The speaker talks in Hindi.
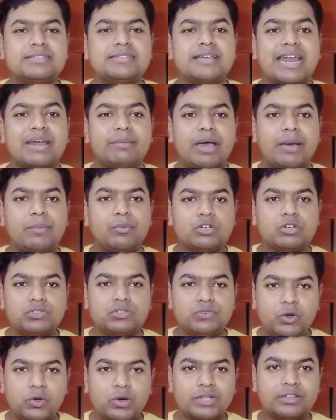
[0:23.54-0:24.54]
ये सारा मैं आपको
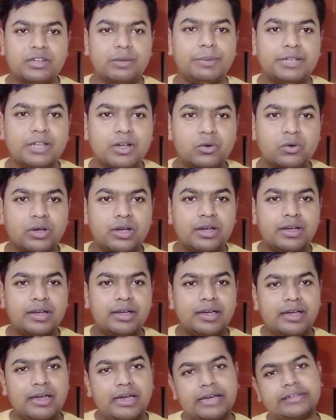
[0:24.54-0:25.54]
इस वीडियो के अंदर बताऊँगा
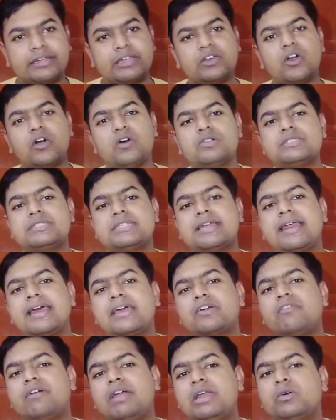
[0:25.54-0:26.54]
कि कौन से
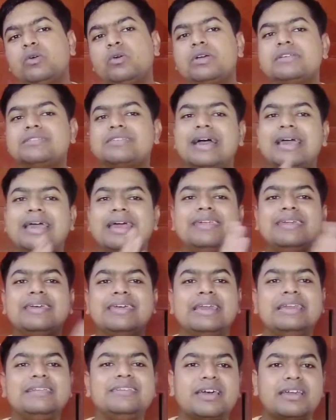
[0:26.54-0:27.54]
रैंक वाले को किस आई
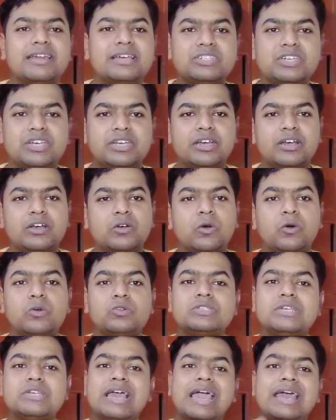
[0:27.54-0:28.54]
के लिए जाना चाहिए
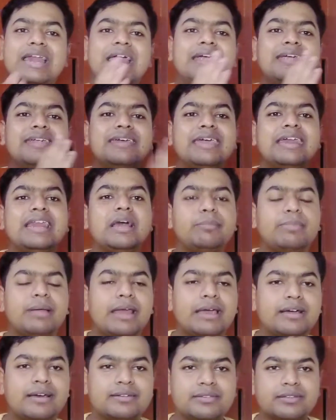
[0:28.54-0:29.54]
कौन से एन के लिए
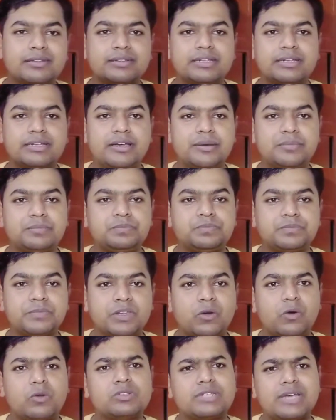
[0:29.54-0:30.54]
अप्लाई कर सकते हैं आप
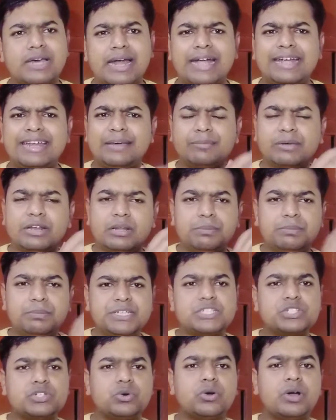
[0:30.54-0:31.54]
कौन सा एन आपके लिए
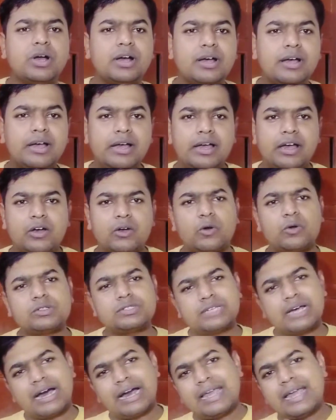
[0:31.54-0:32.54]
बेस्ट होगा
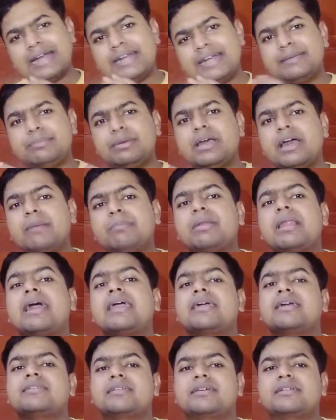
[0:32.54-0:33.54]
कौन सा आई पे
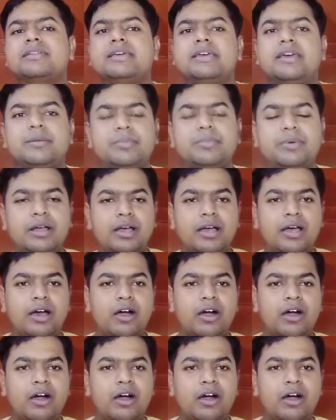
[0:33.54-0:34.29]
अप्लाई कर सकते हैं आप